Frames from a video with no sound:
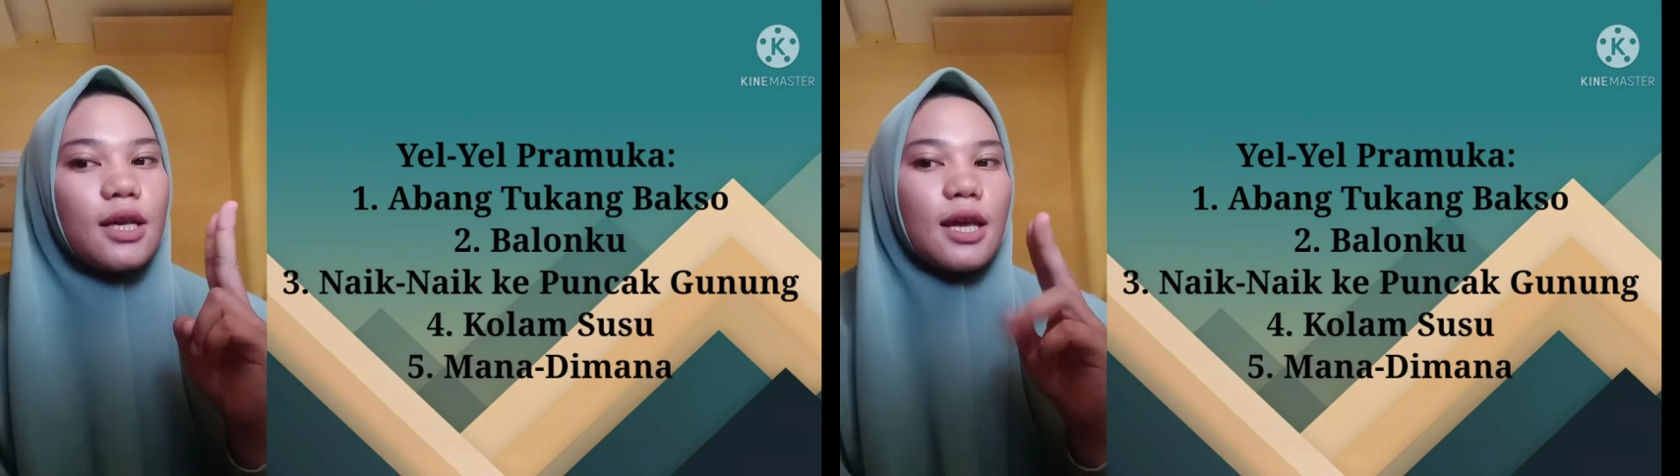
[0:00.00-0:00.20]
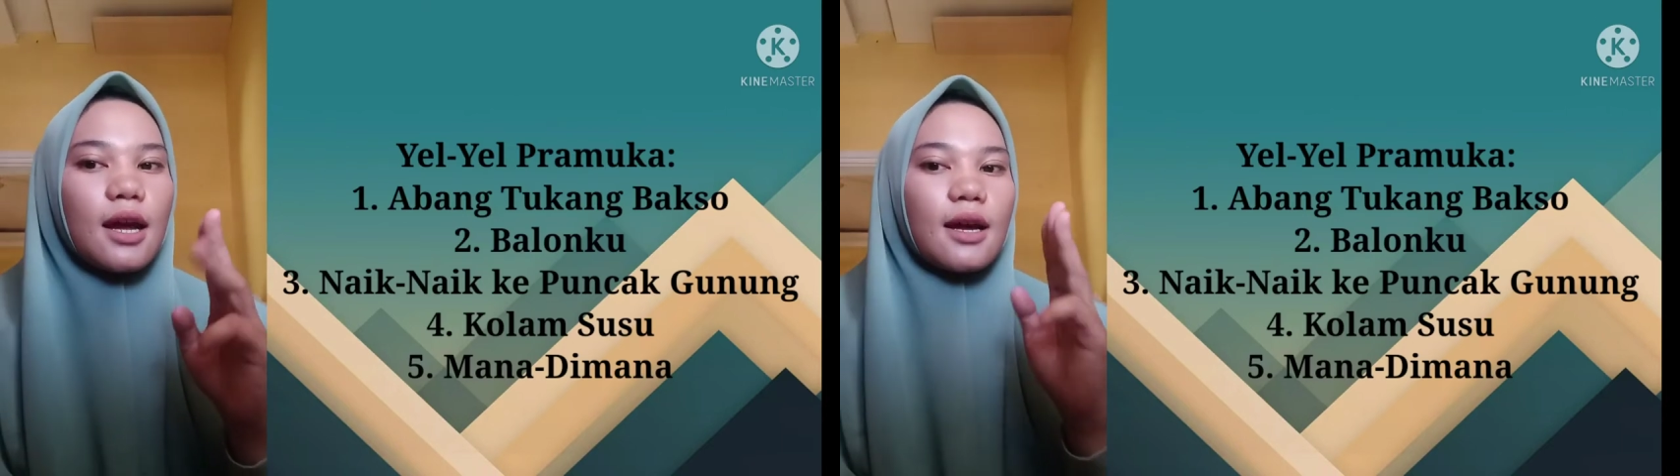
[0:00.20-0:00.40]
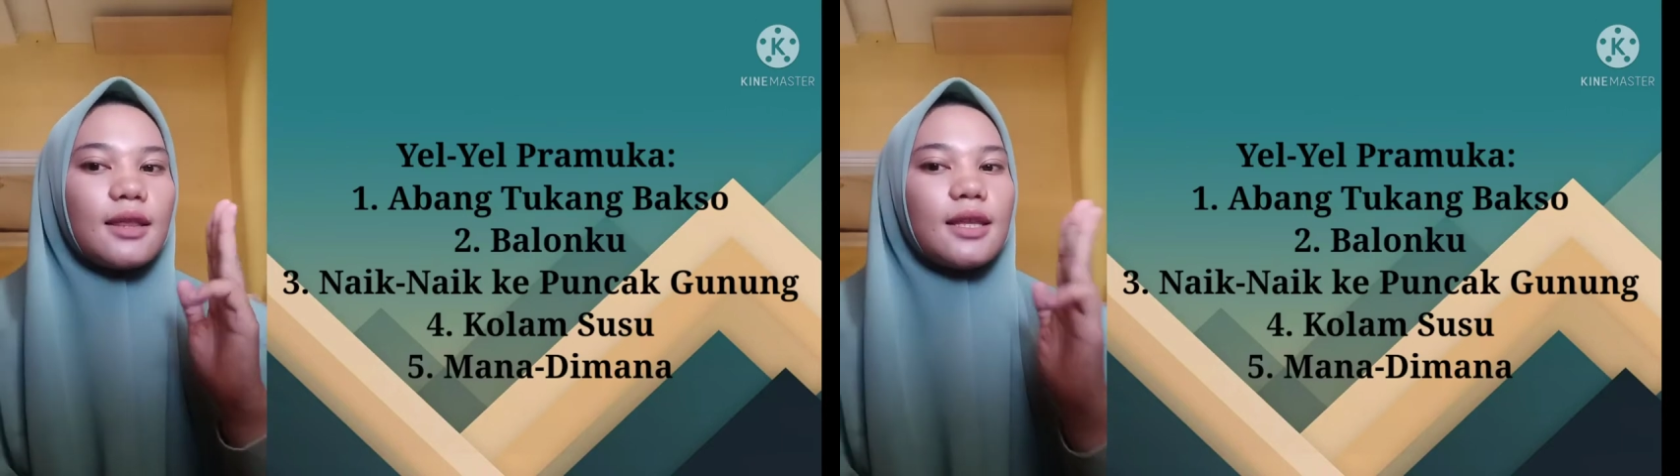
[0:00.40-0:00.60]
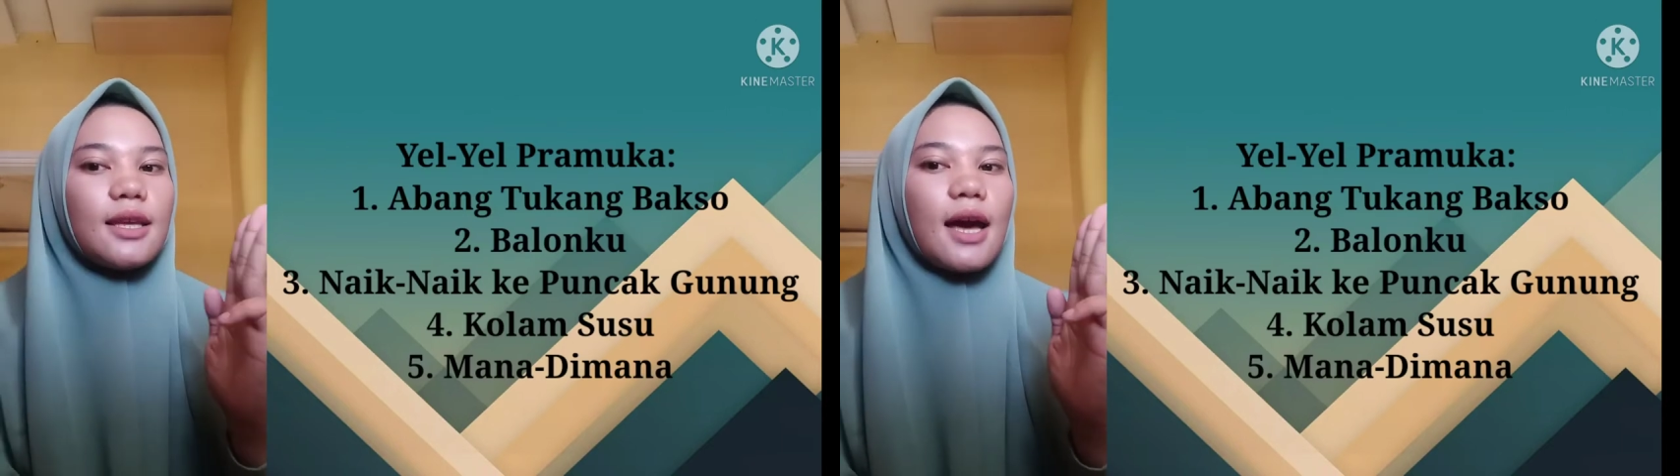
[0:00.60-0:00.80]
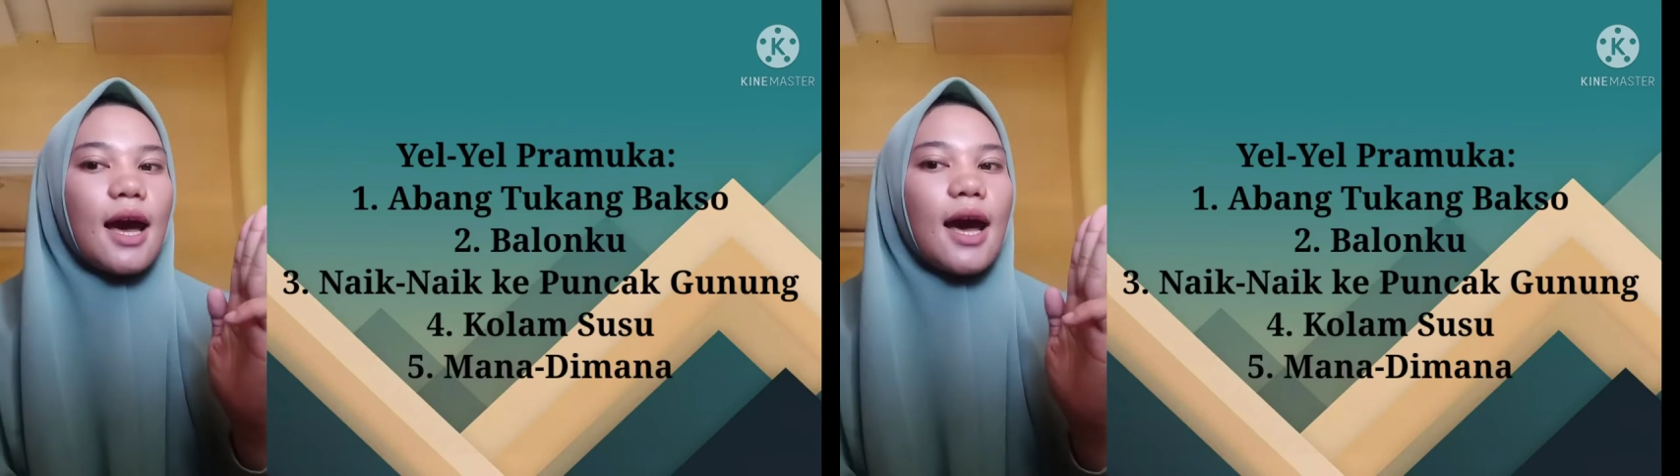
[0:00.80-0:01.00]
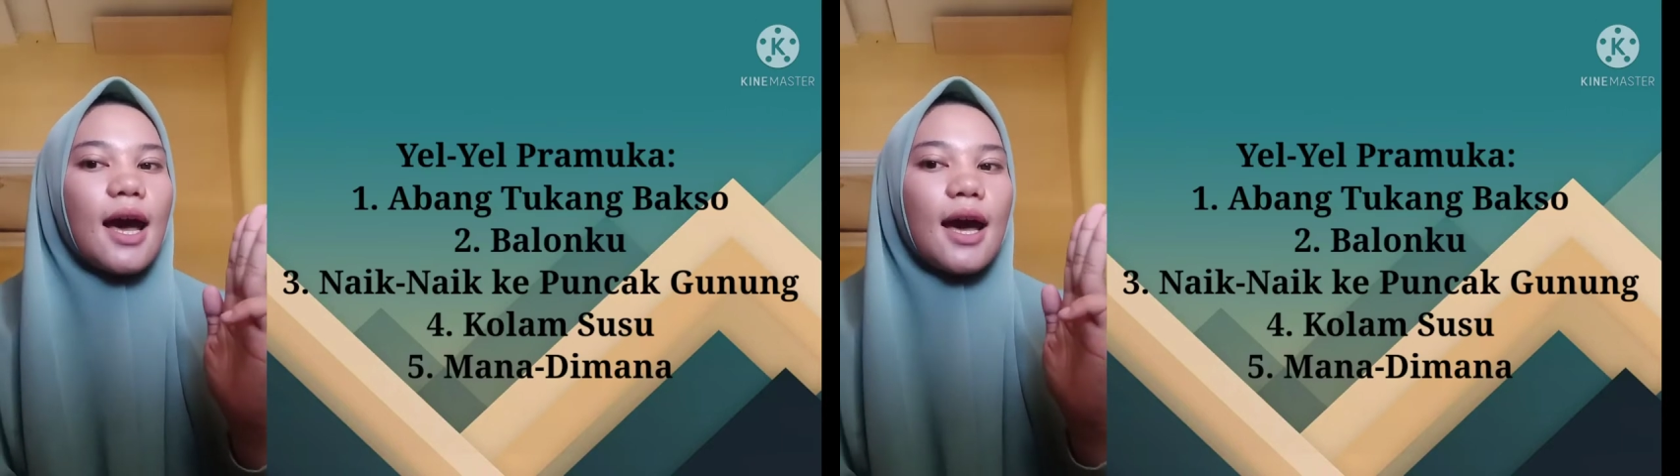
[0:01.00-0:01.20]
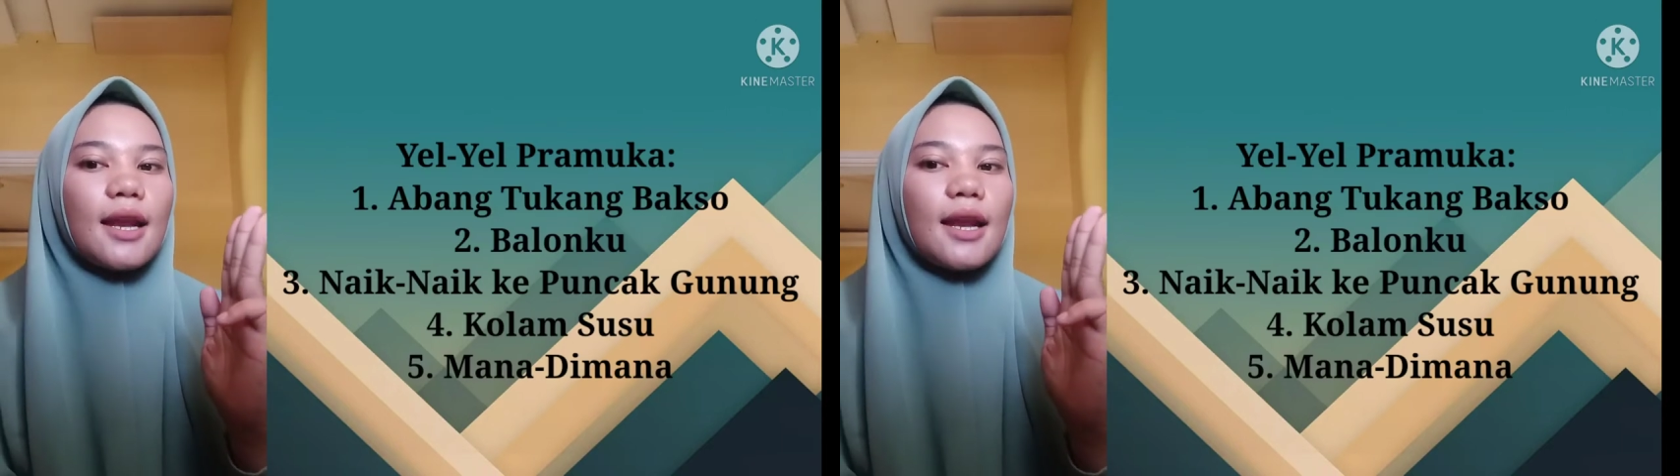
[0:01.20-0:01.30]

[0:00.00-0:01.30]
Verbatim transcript: yang ketiga